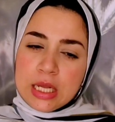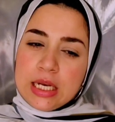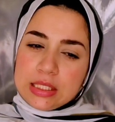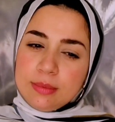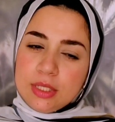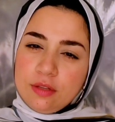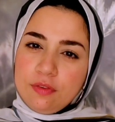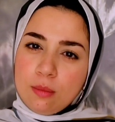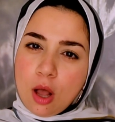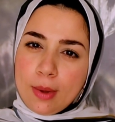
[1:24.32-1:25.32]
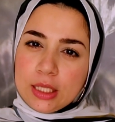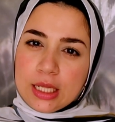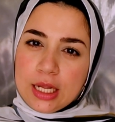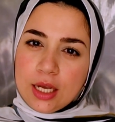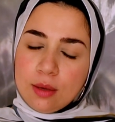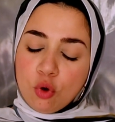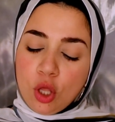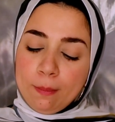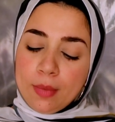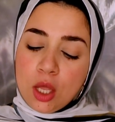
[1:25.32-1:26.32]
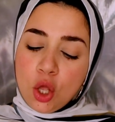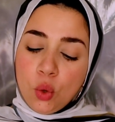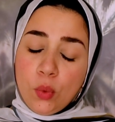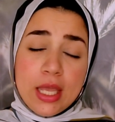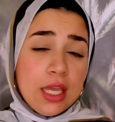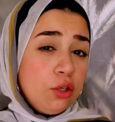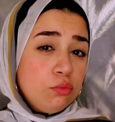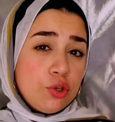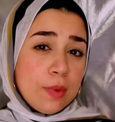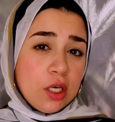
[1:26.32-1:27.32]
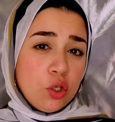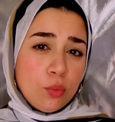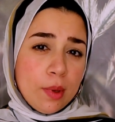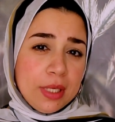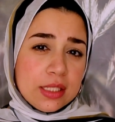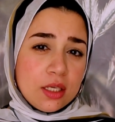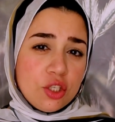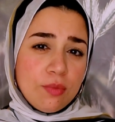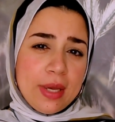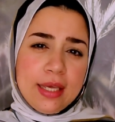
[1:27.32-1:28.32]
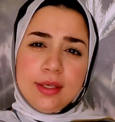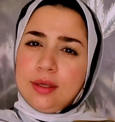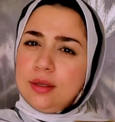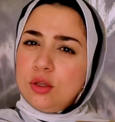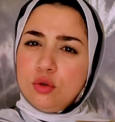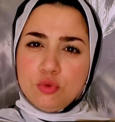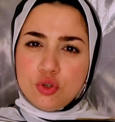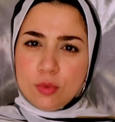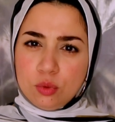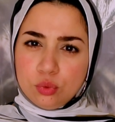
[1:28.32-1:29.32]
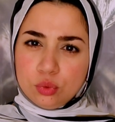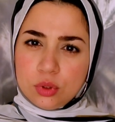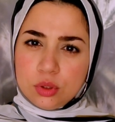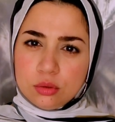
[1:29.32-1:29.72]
لازم نتفق مع بعض على حاجه مهمه وهي انه مش معنى انه ما بيحصلش معاكي انه مش موجود